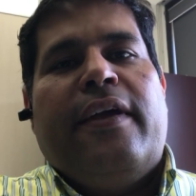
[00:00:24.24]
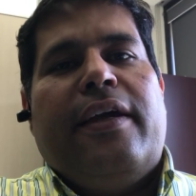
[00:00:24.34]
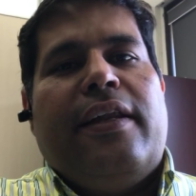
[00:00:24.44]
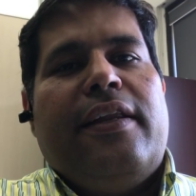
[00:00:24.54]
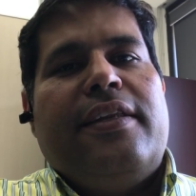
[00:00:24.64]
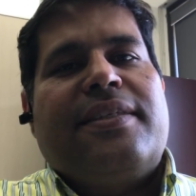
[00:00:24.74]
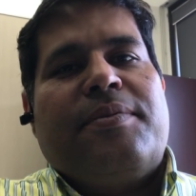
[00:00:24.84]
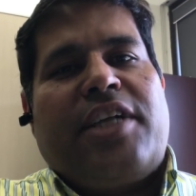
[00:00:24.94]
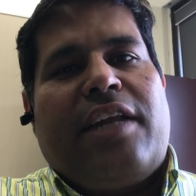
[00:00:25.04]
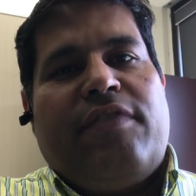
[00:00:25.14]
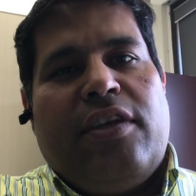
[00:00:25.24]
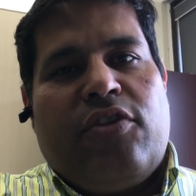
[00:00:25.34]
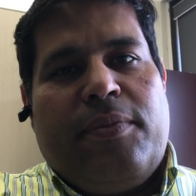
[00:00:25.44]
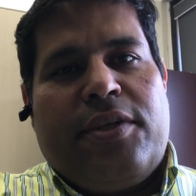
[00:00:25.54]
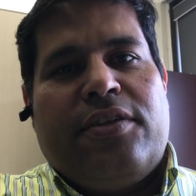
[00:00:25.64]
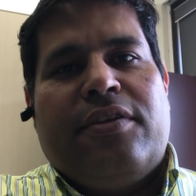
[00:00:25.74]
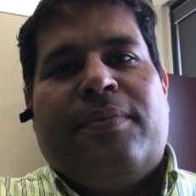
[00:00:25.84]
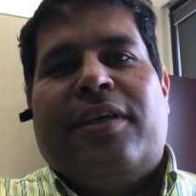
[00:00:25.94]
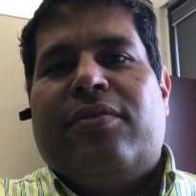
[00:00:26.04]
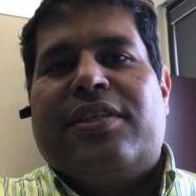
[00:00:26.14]
اللي لسه مش عارف إيه الأوكيبيشن
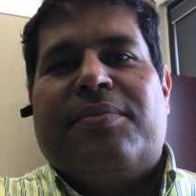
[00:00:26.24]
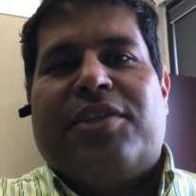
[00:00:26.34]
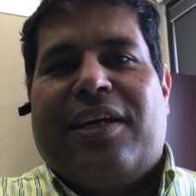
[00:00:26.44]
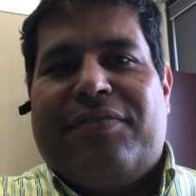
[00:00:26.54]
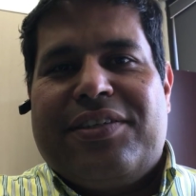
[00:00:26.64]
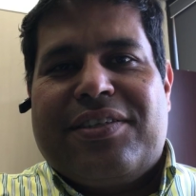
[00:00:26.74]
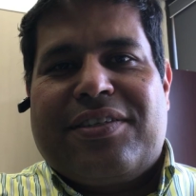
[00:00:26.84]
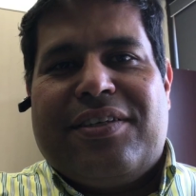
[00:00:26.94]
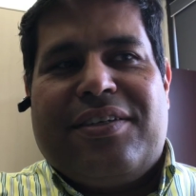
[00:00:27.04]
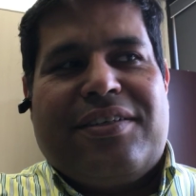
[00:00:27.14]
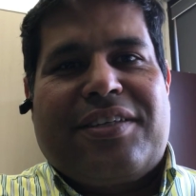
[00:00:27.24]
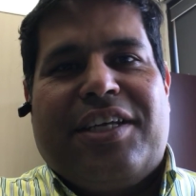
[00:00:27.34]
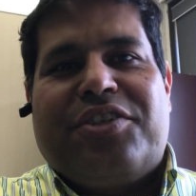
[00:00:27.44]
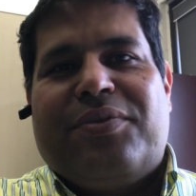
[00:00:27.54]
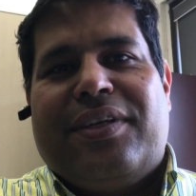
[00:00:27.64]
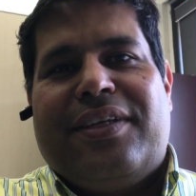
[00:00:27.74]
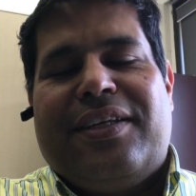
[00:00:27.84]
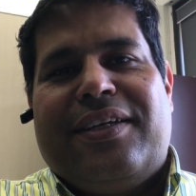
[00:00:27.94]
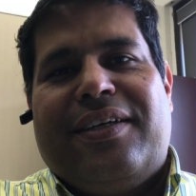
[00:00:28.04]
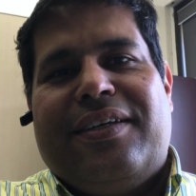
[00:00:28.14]
ديماند ولسه مش عارف إيه
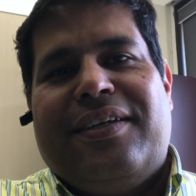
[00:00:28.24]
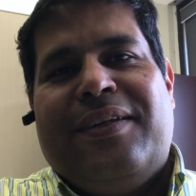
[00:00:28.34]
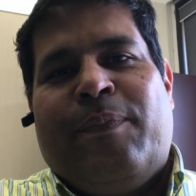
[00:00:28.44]
ساسكاتشوان آه،